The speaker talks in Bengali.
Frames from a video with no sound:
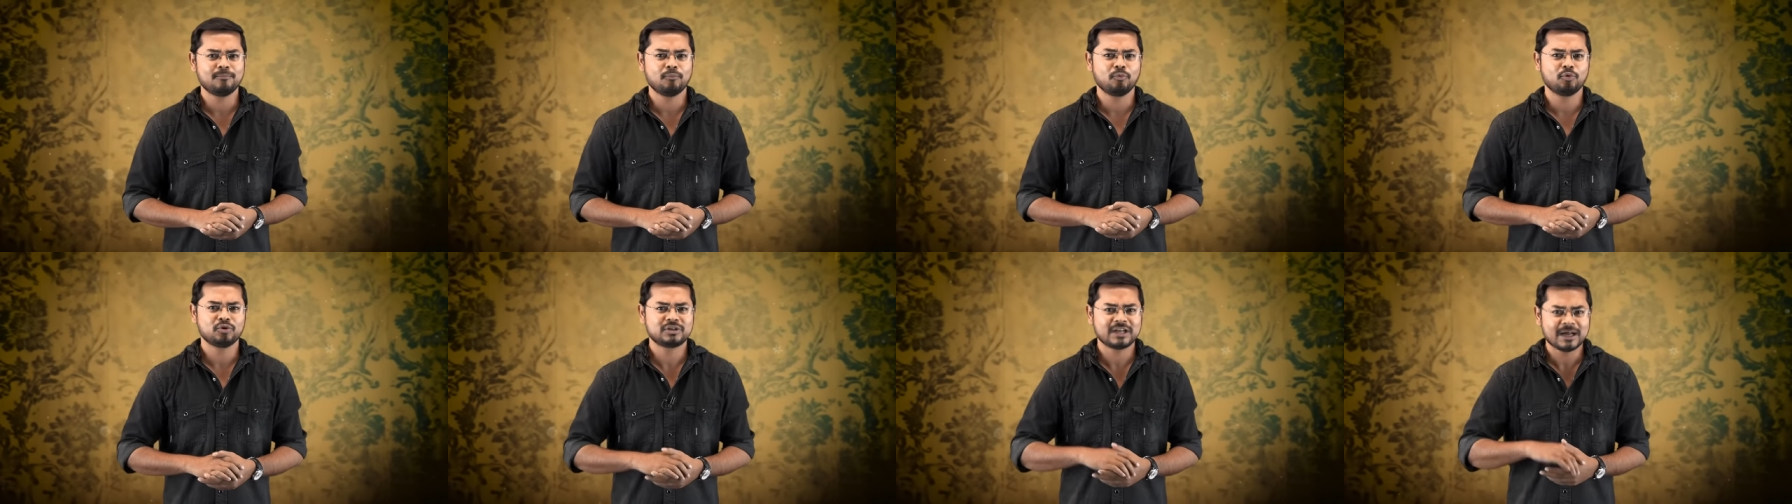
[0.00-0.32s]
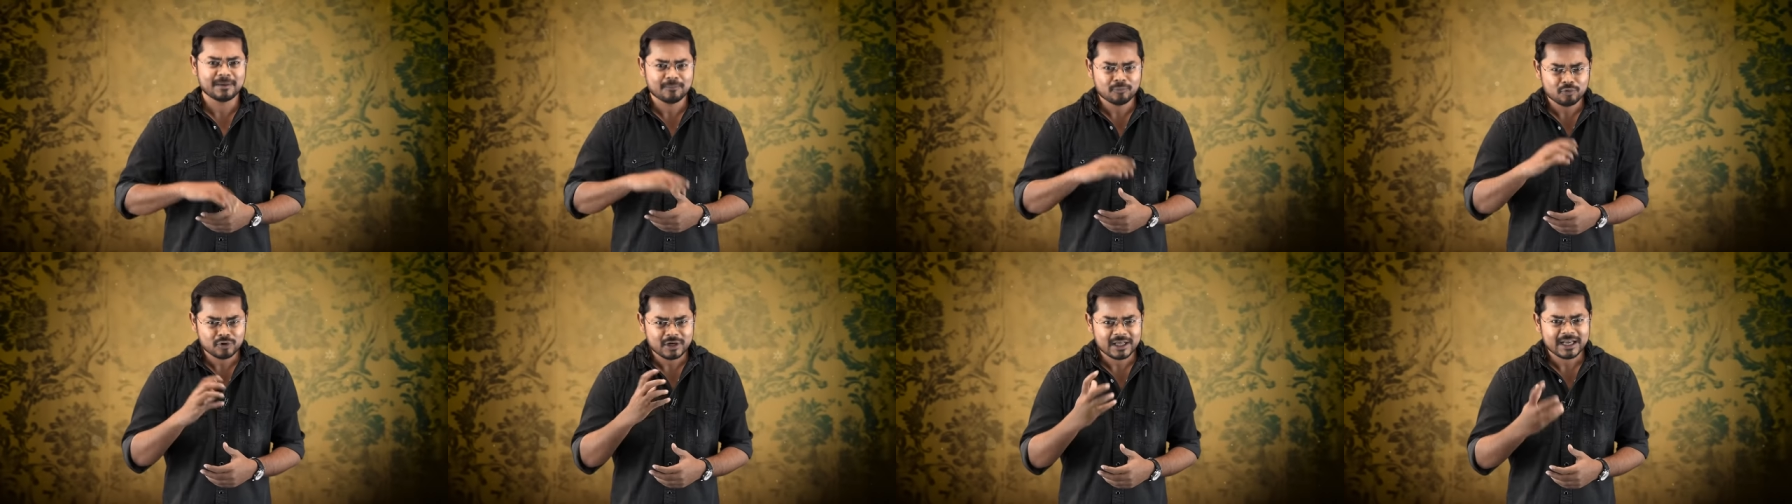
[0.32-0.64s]

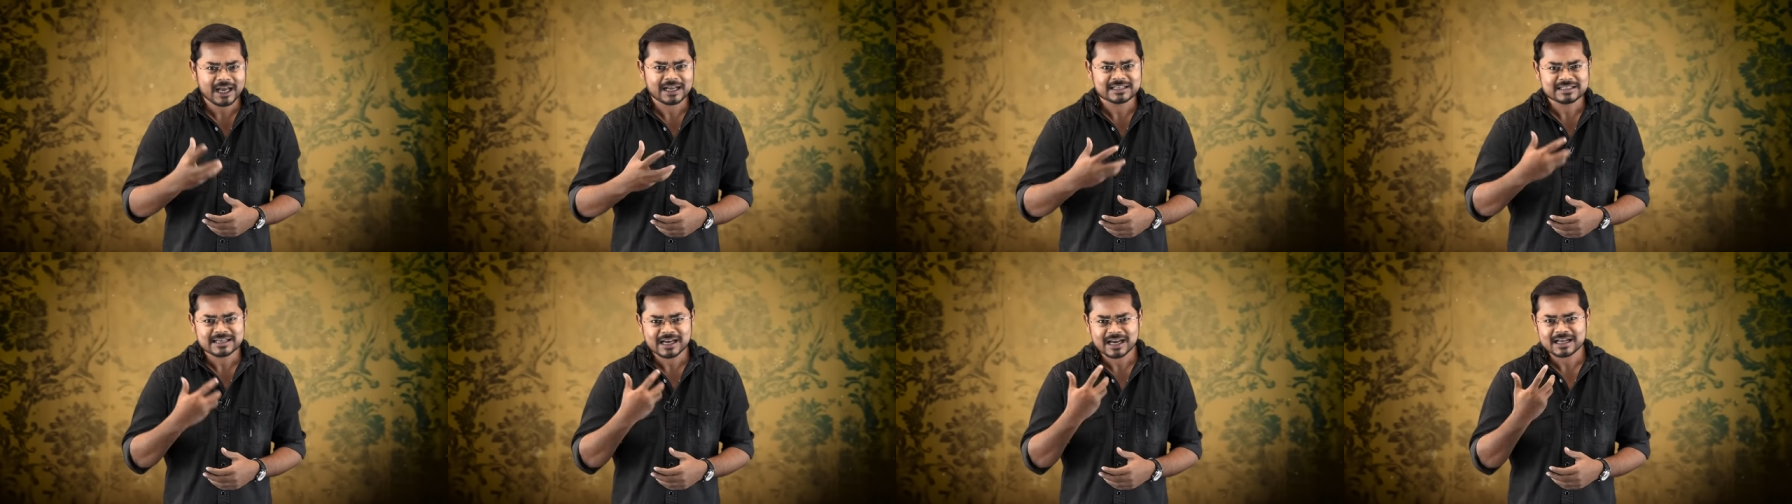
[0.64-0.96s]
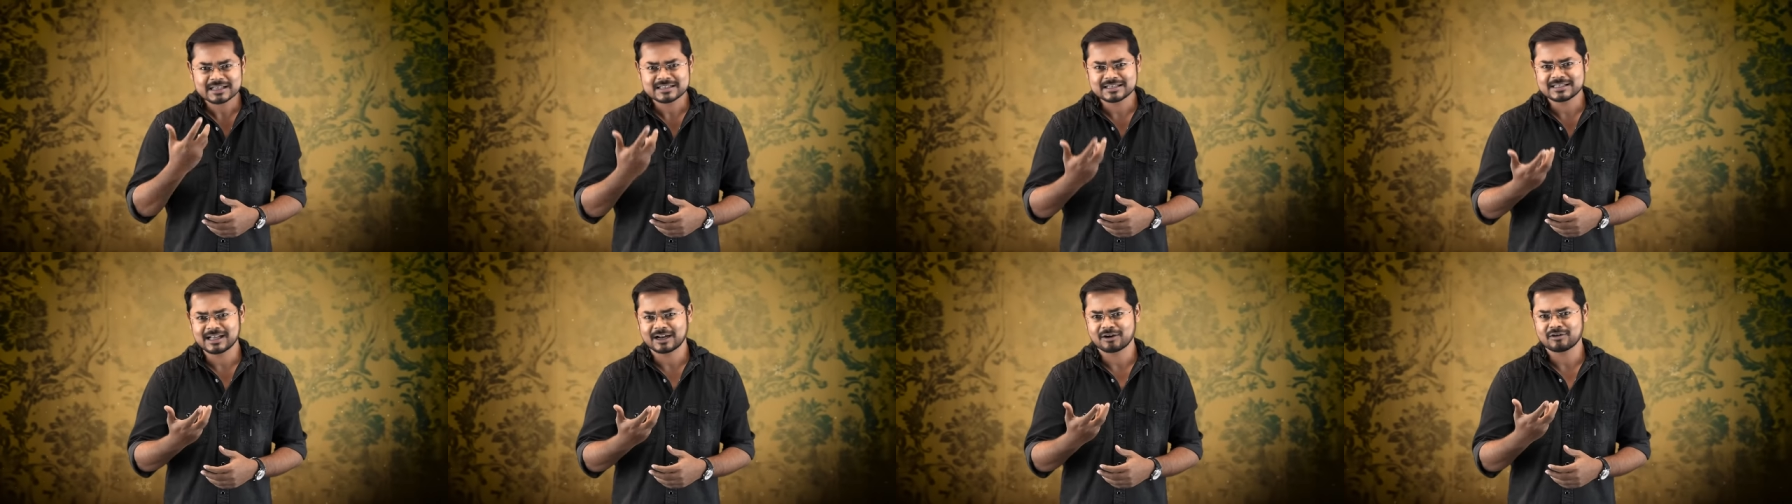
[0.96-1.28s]
মোটামুটি
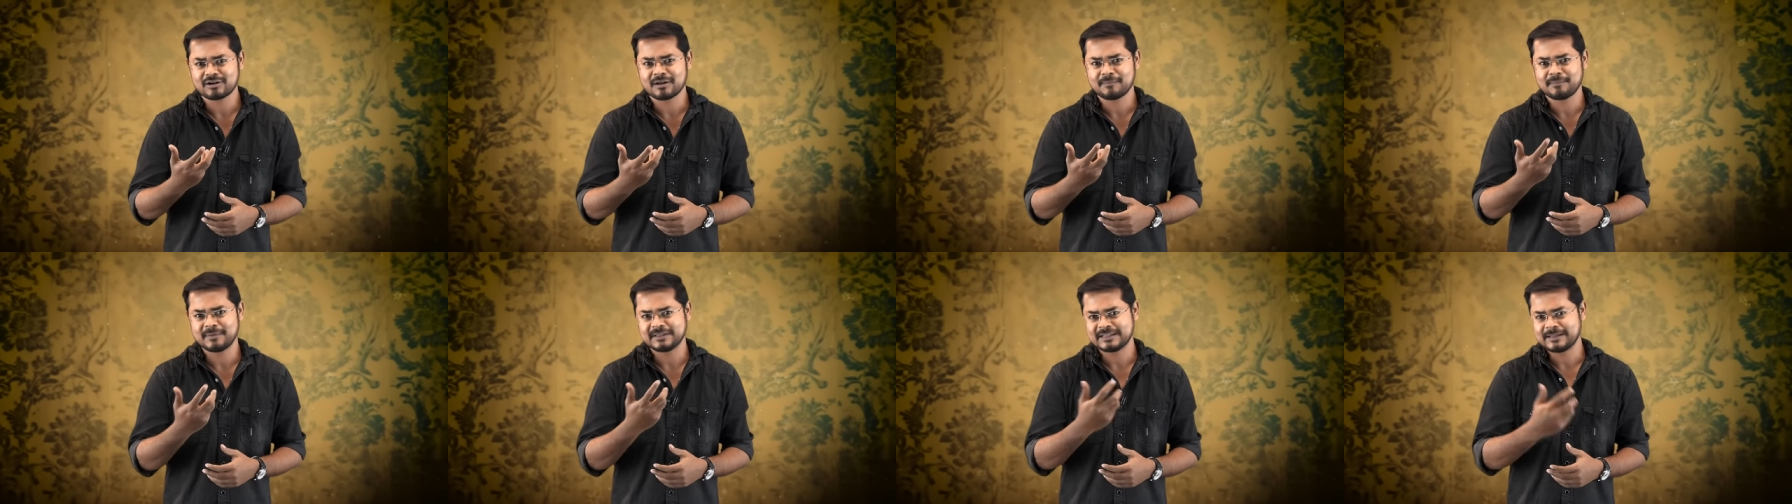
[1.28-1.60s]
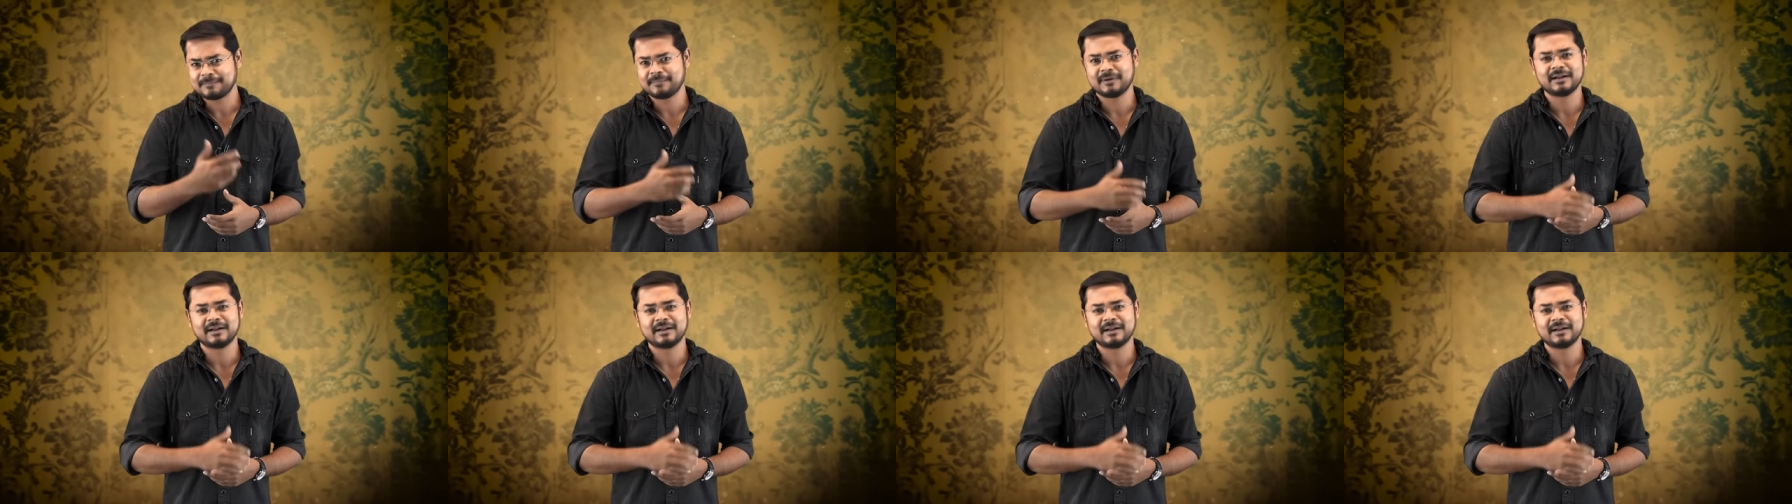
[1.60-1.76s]
কাছাকাছি ধারণা পেতে